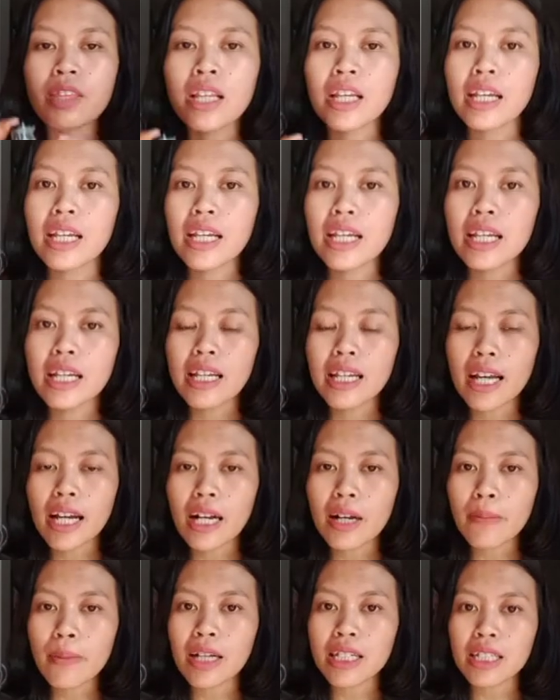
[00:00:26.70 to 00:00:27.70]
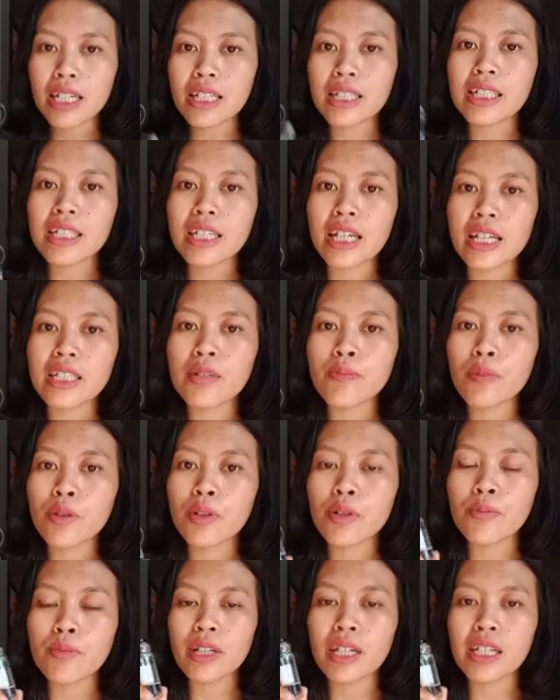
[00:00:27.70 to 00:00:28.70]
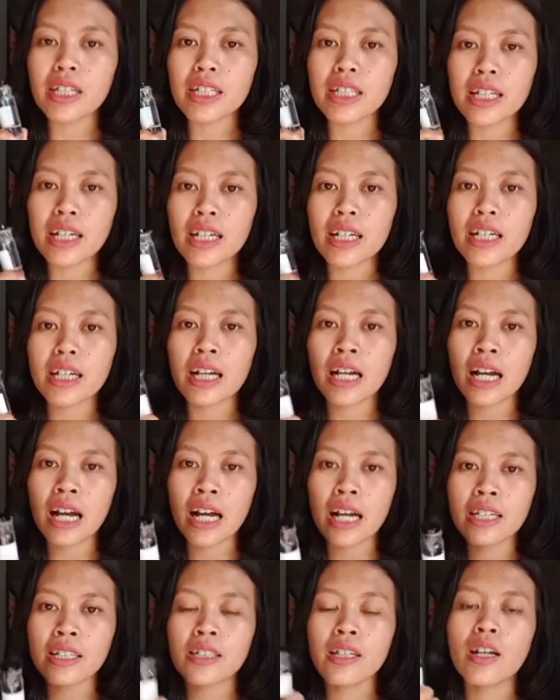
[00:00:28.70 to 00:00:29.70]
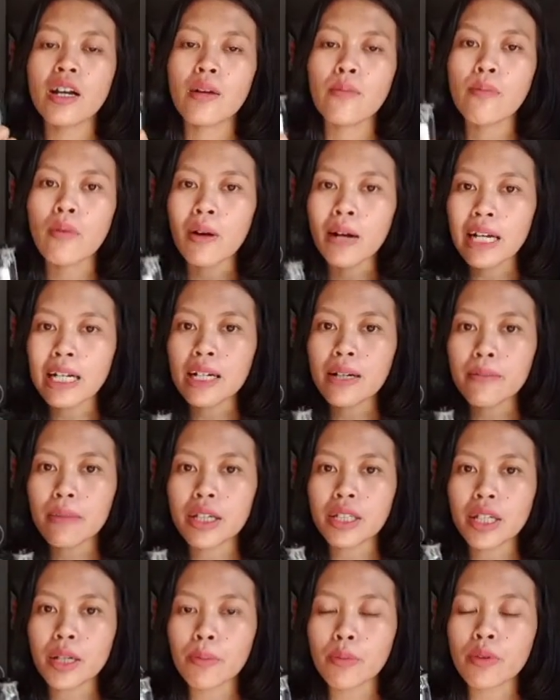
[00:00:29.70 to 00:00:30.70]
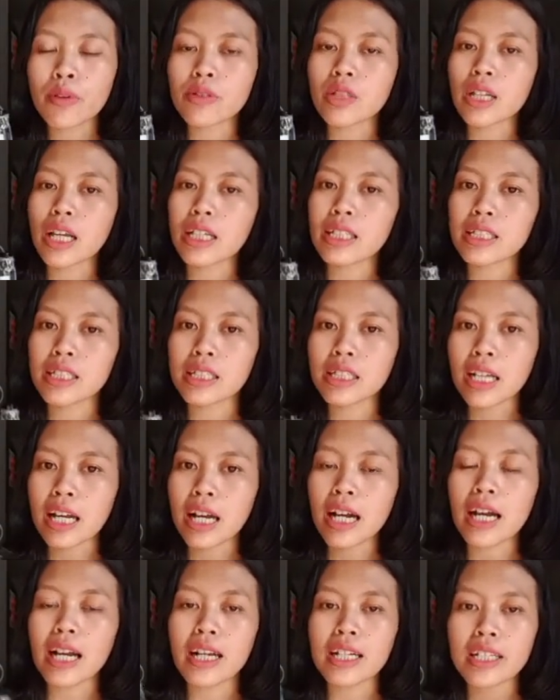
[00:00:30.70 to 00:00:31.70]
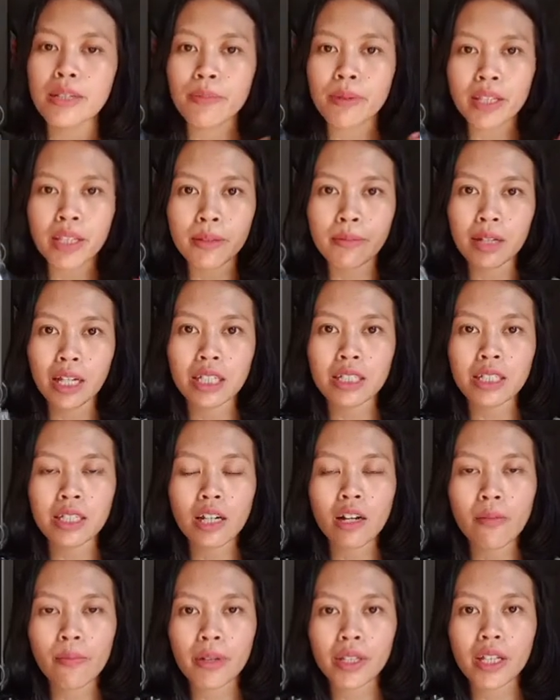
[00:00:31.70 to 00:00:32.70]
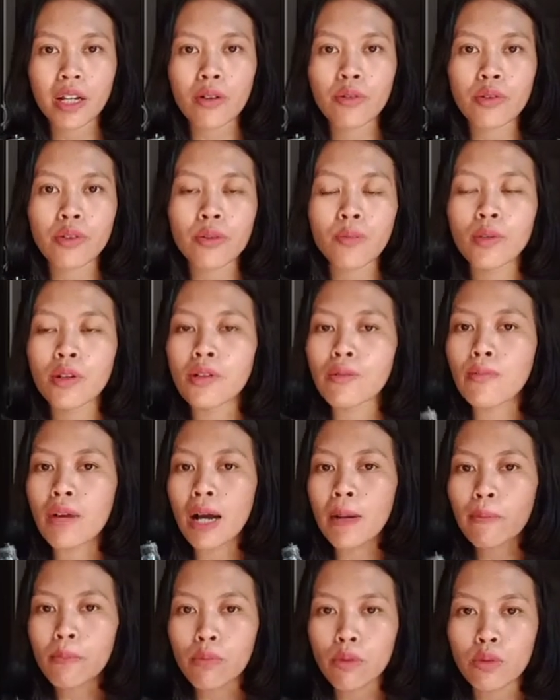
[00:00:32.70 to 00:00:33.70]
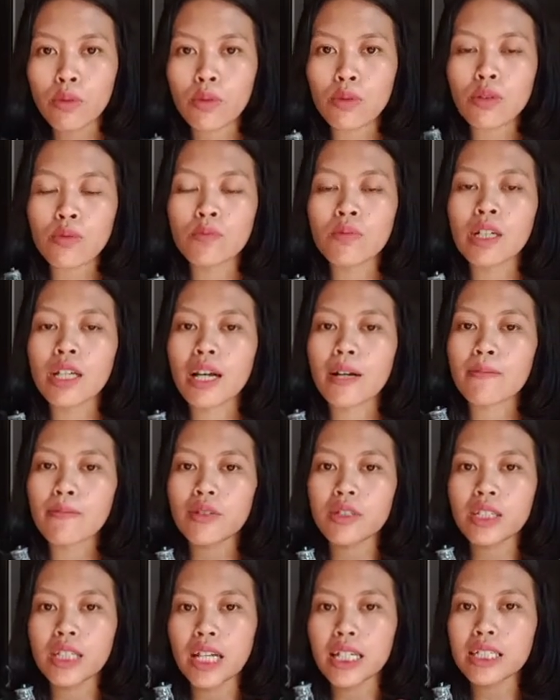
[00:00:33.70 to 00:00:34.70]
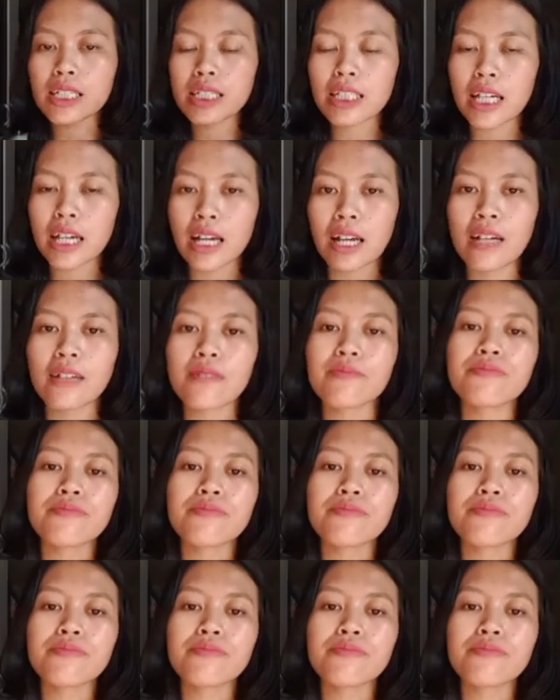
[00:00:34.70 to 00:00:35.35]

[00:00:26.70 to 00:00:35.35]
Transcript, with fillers: ini yang kemasan share 10 milinya ya guys, bukan kemasan full size-nya karena seperti biasa dompet aku tuh belum mampu untuk beli yang full size-nya.